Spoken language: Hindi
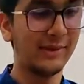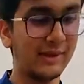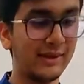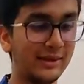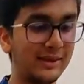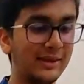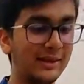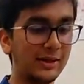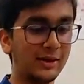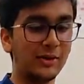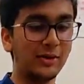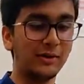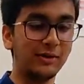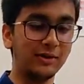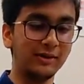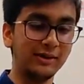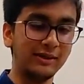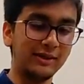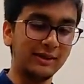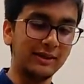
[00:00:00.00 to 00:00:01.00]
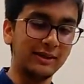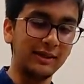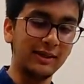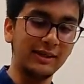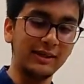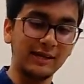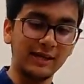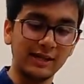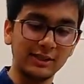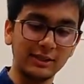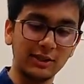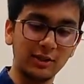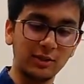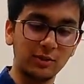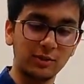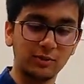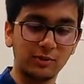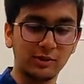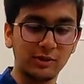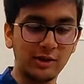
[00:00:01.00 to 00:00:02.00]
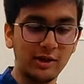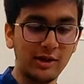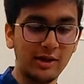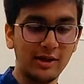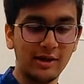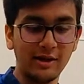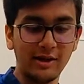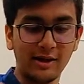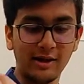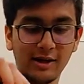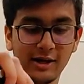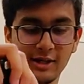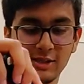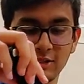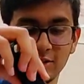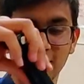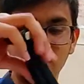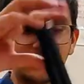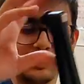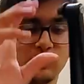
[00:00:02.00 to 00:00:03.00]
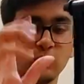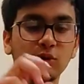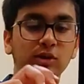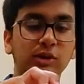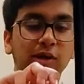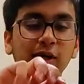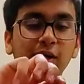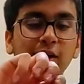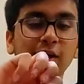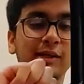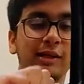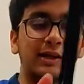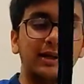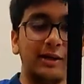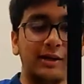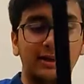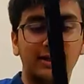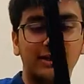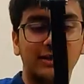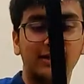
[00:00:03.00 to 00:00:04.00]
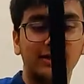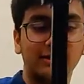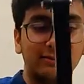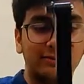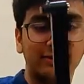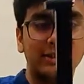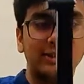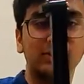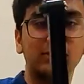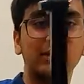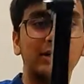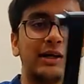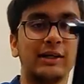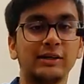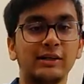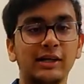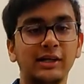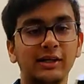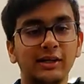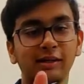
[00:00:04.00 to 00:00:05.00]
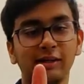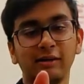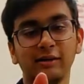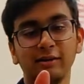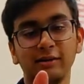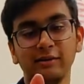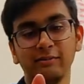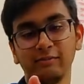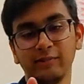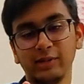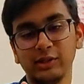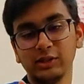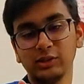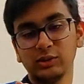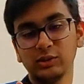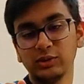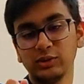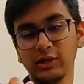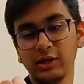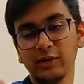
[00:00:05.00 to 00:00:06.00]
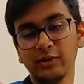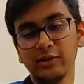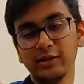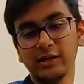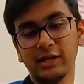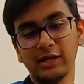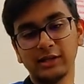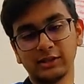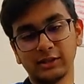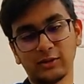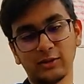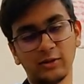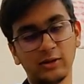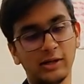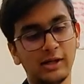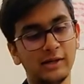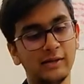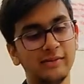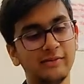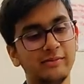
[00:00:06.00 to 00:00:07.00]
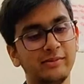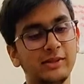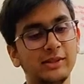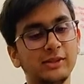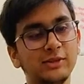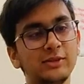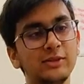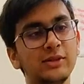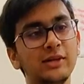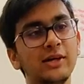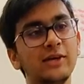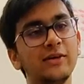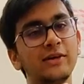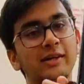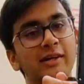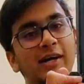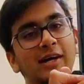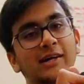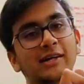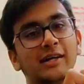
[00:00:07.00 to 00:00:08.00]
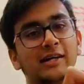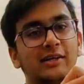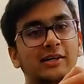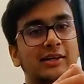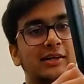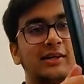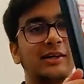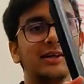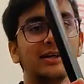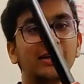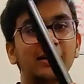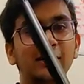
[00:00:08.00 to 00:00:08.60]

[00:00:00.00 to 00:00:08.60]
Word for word: ये देखो ये यहाँ से ये आइस से टूडा की ये फिर इसको यहाँ टाइट किया फिर इस टूडे को यहाँ से खोला इसका मतलब क्या है